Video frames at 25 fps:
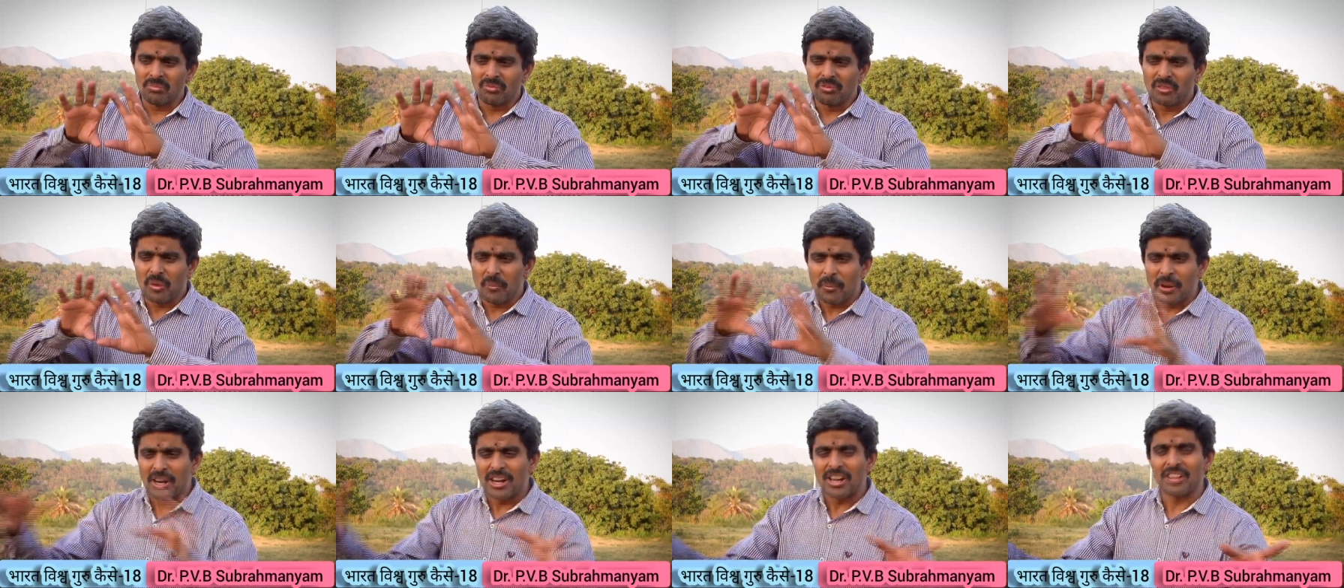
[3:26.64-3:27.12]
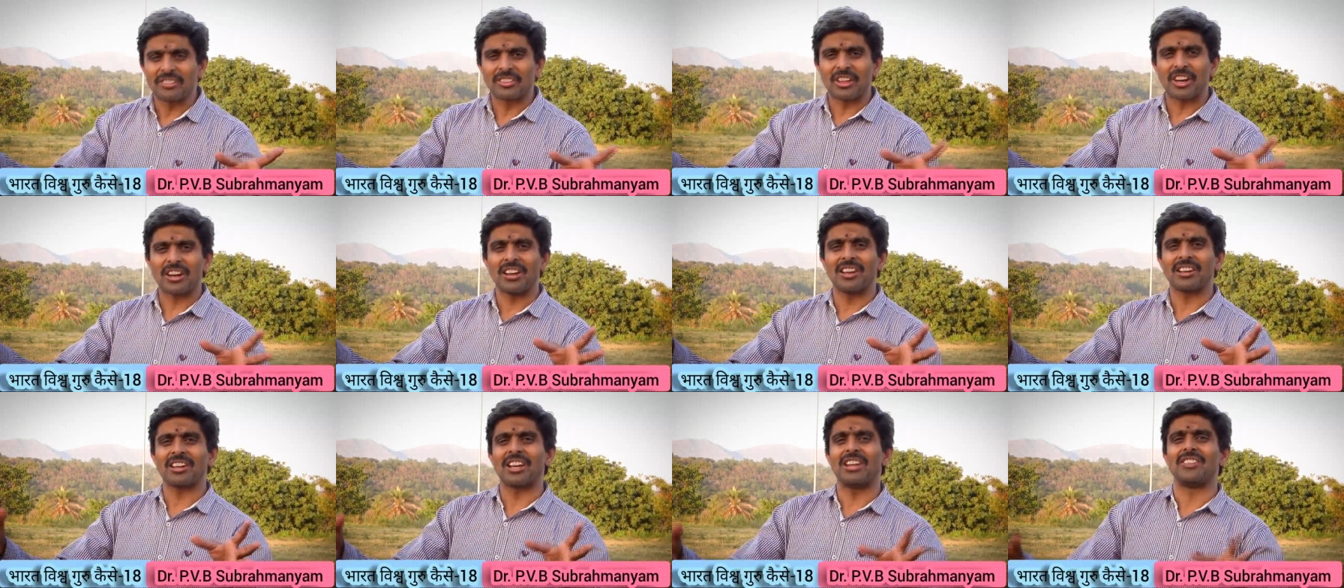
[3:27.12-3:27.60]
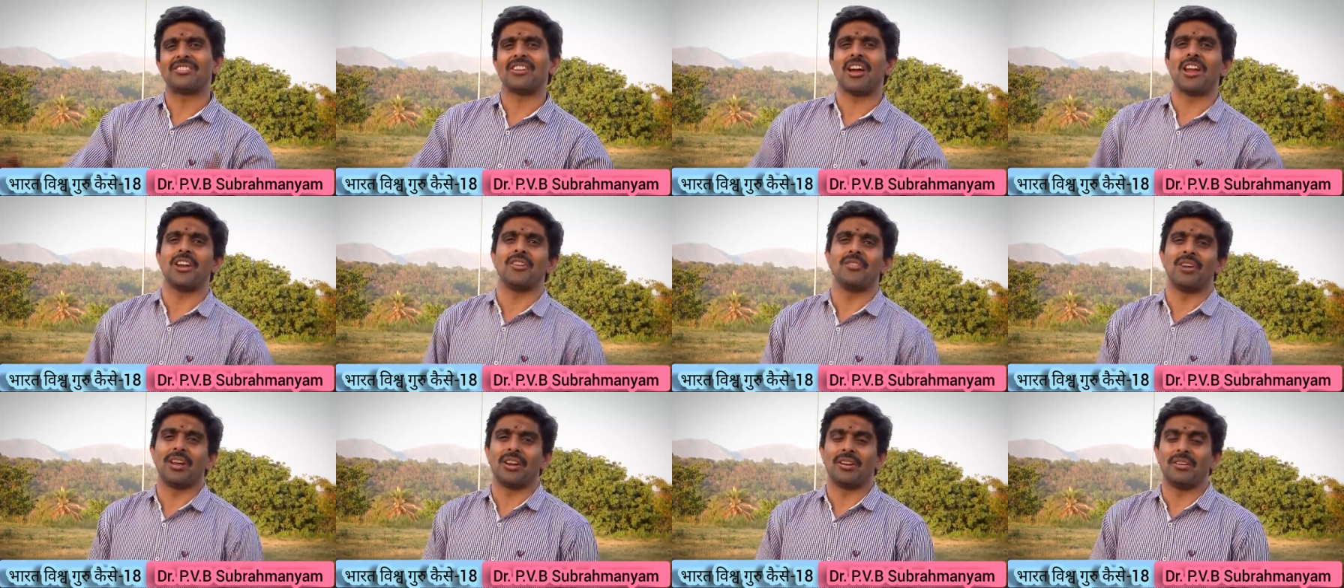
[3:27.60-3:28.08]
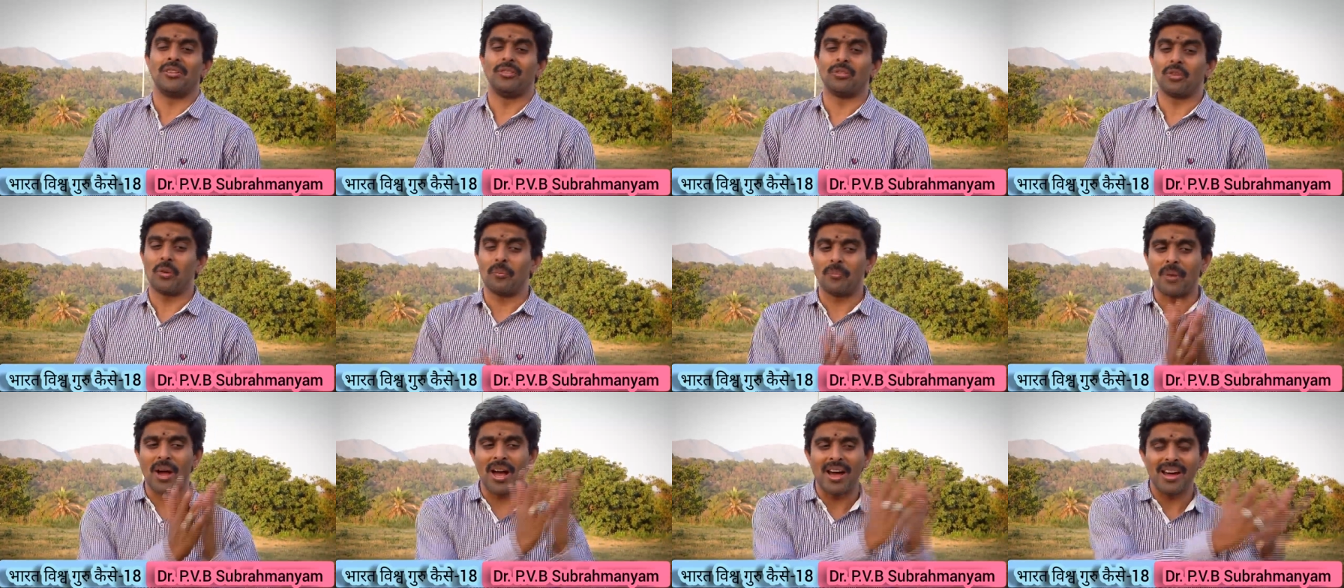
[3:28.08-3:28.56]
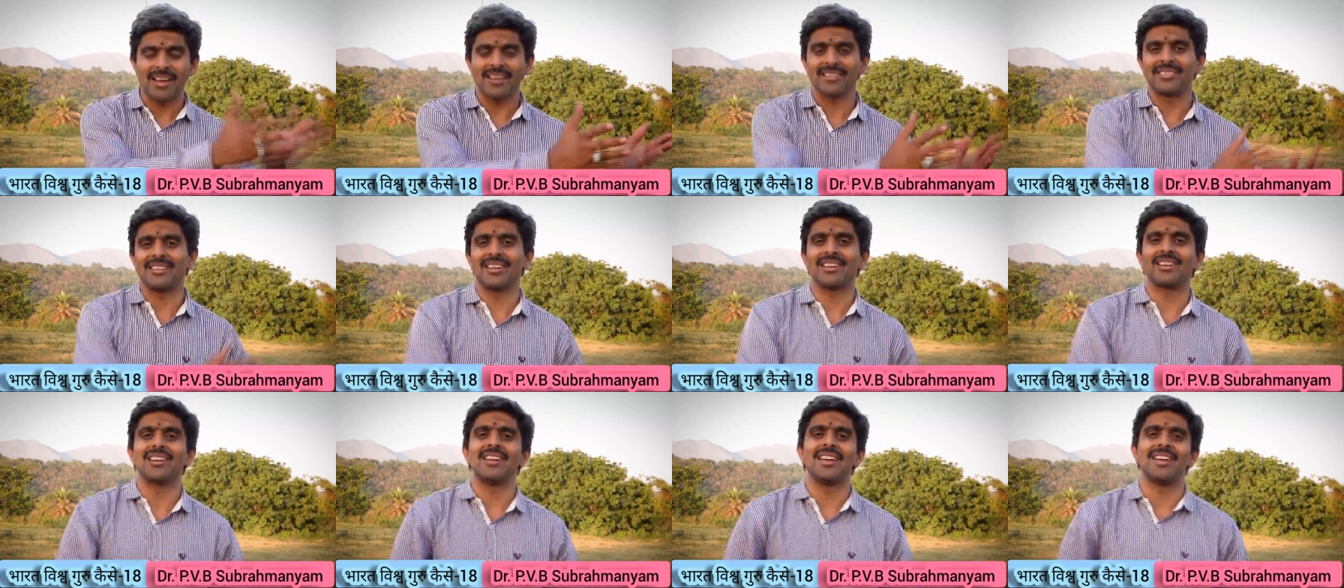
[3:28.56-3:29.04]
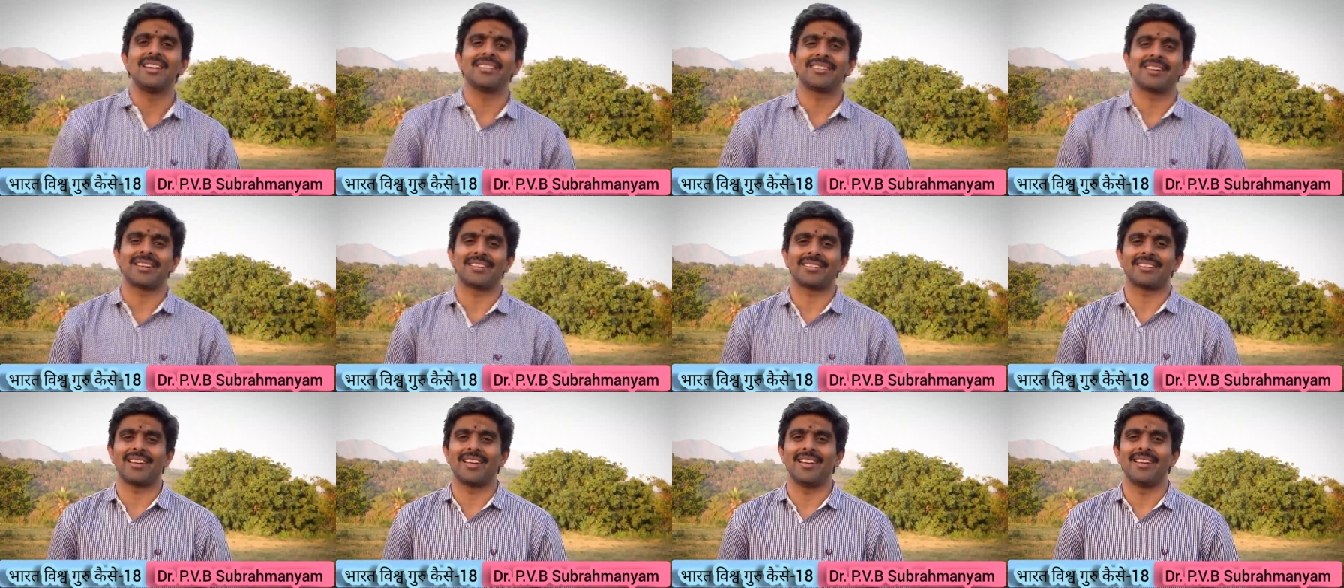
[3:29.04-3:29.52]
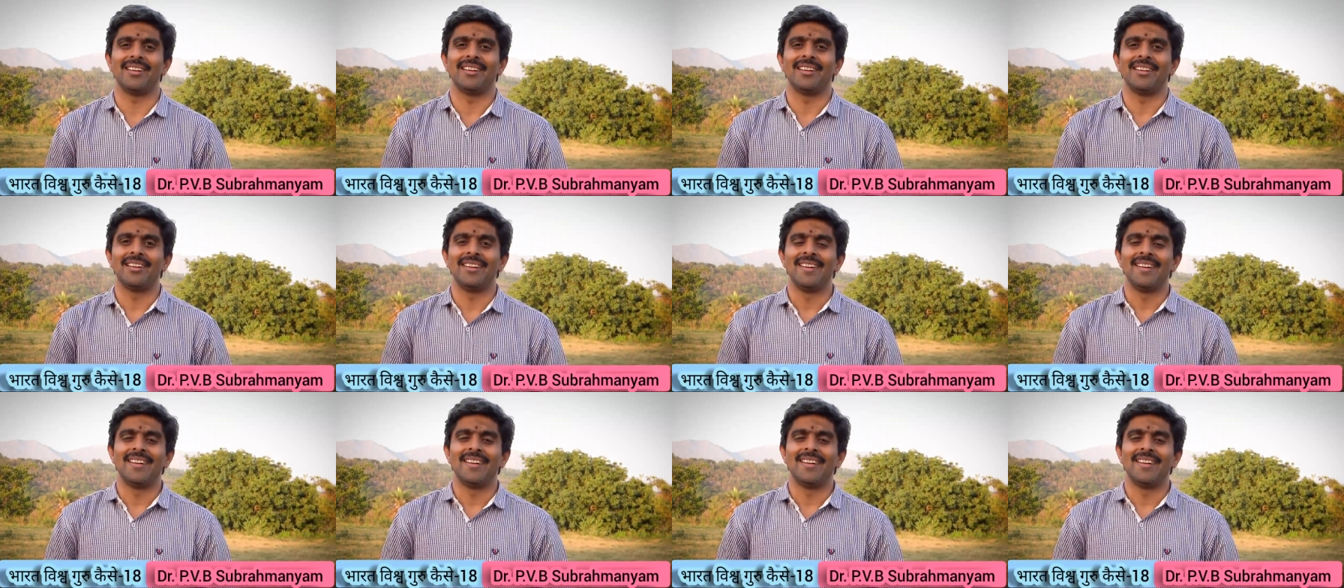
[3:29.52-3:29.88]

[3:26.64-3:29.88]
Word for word: विभिन्न तरह के जानवर जो बाहर दिख नहीं सकते हैं